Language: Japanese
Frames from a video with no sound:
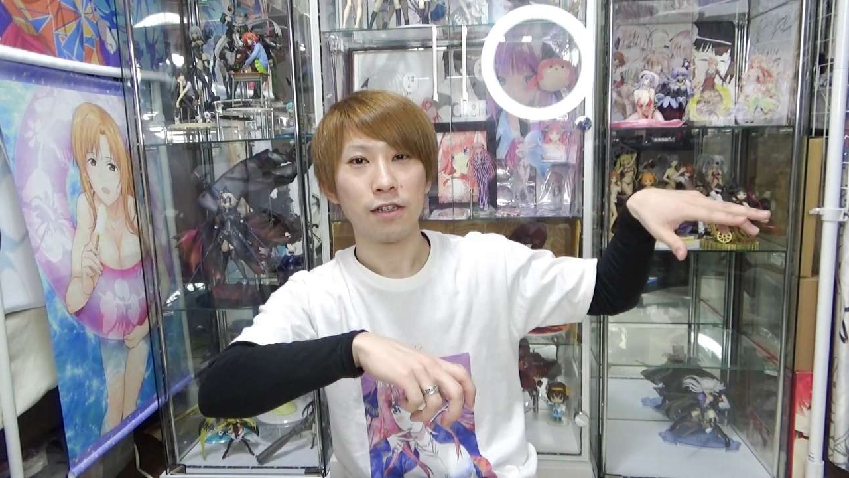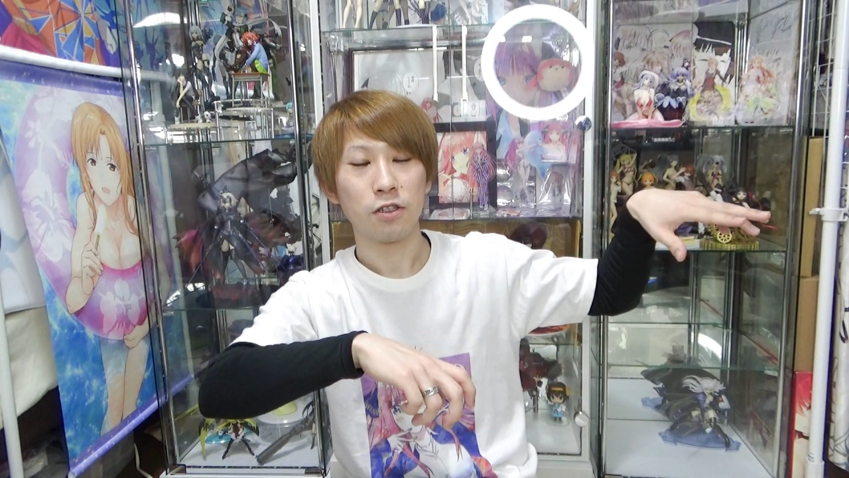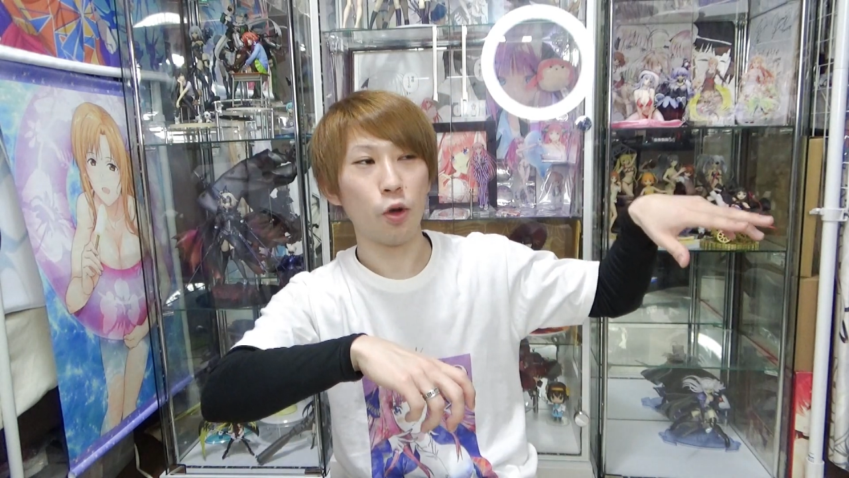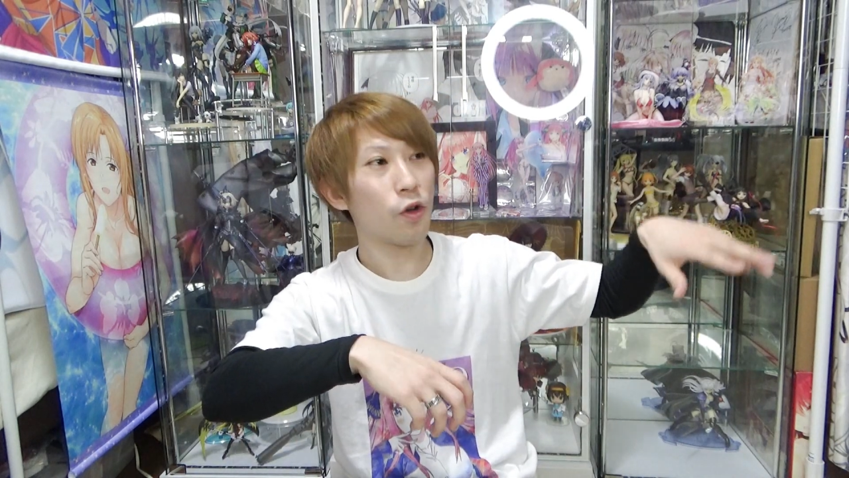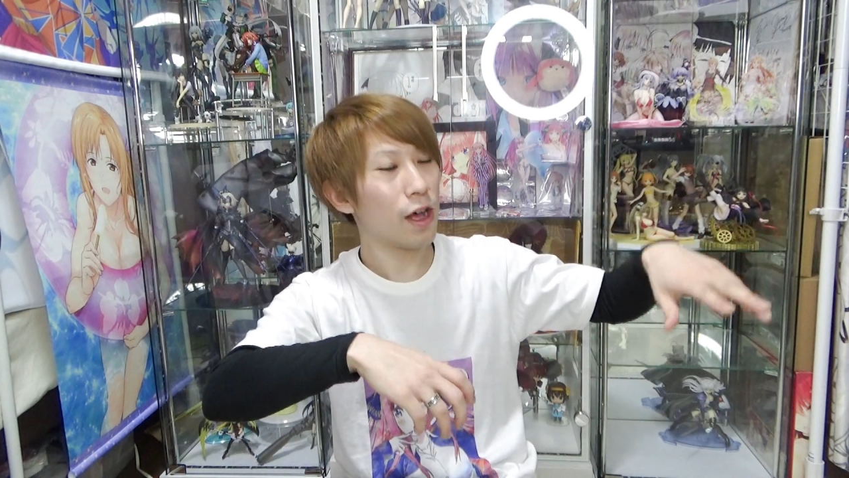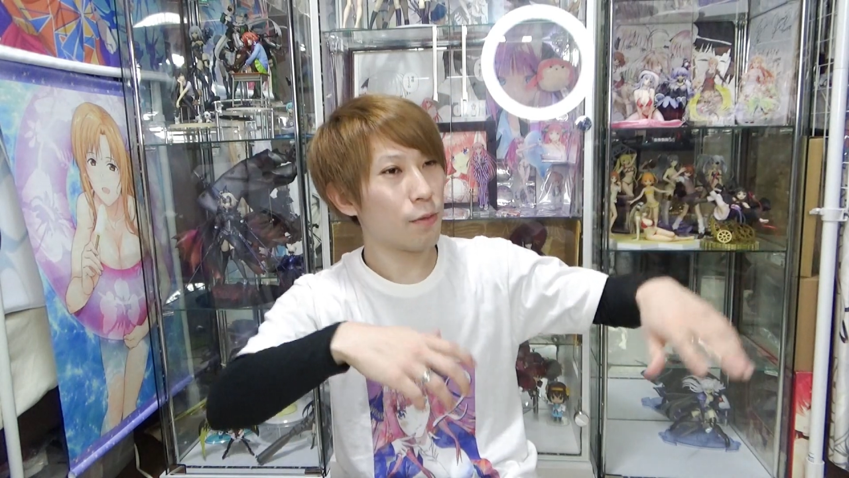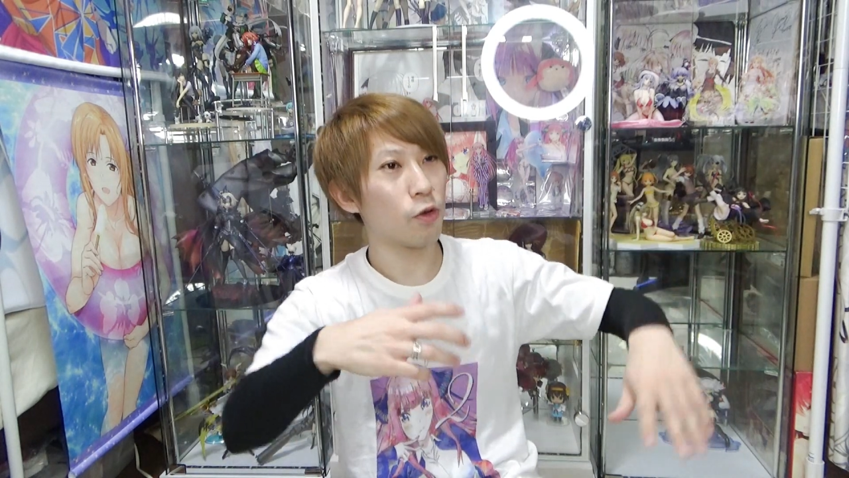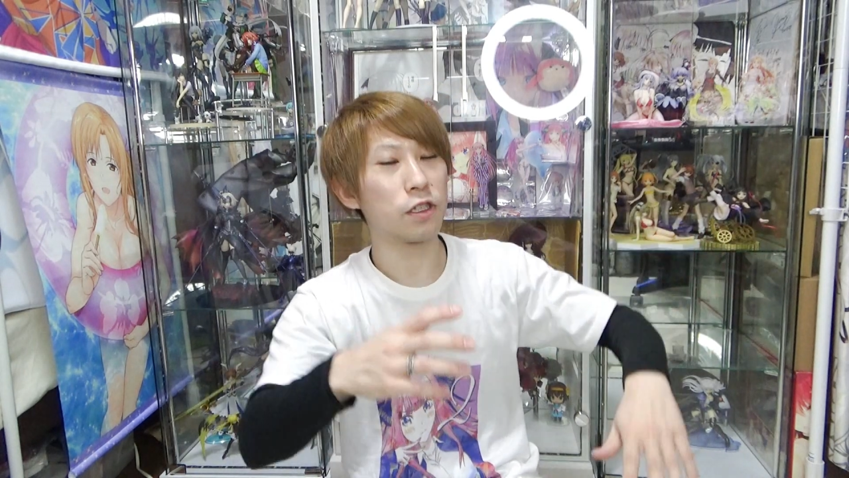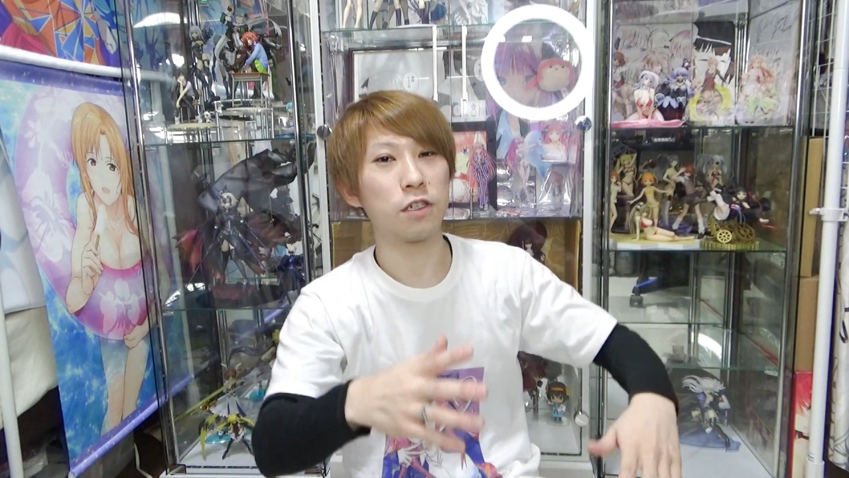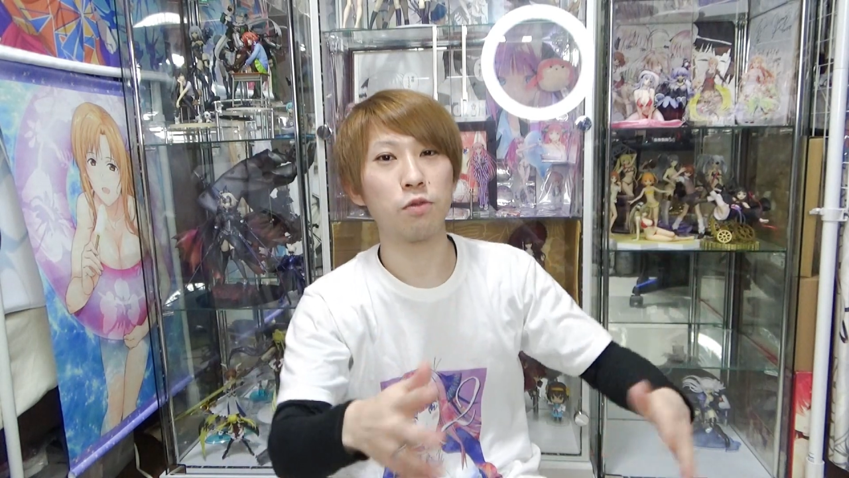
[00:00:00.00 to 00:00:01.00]
そこは
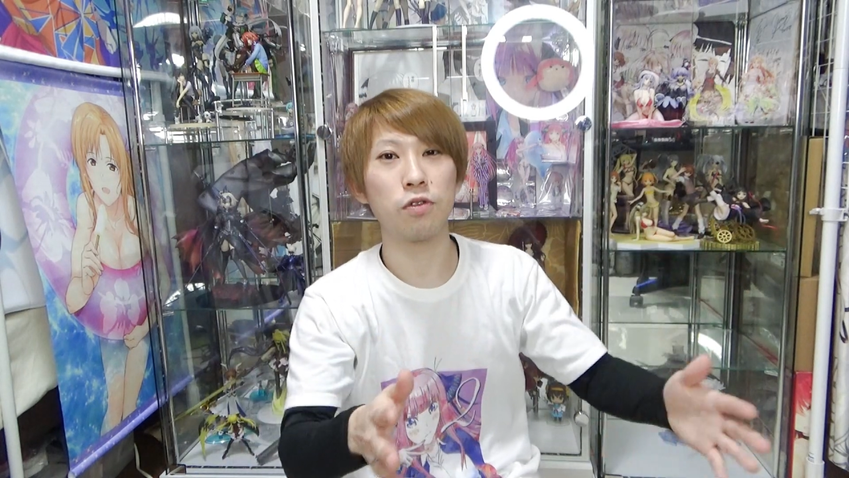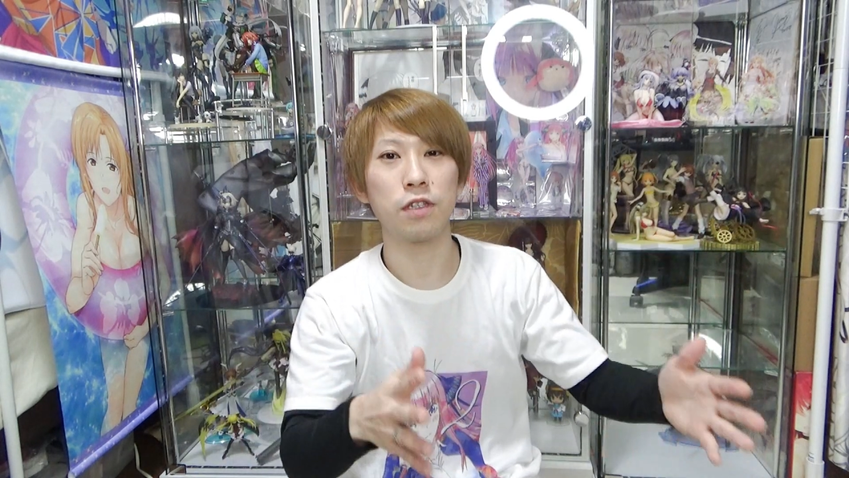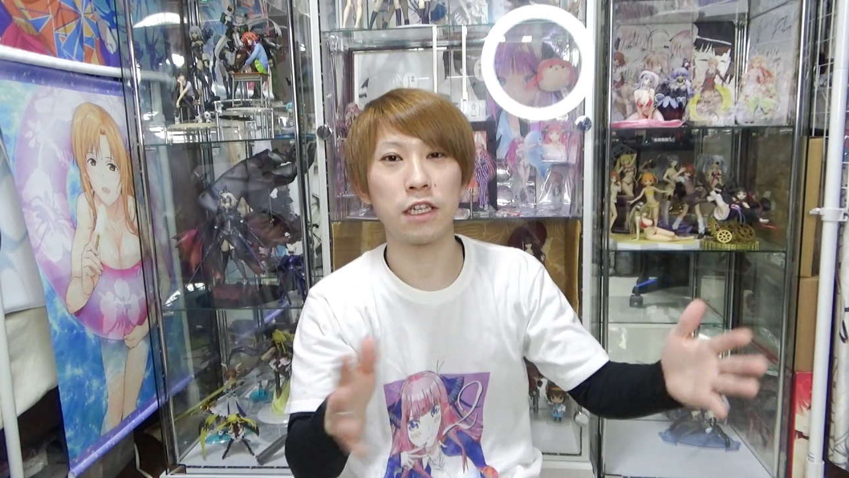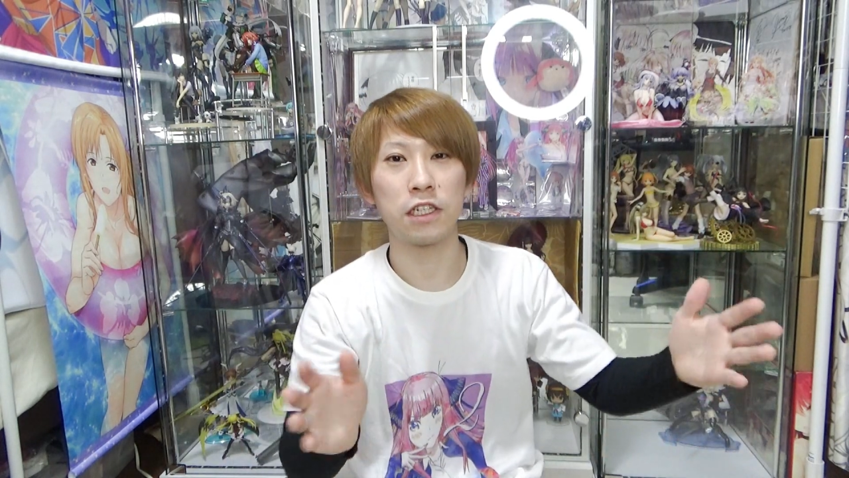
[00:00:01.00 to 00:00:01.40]
もう自分で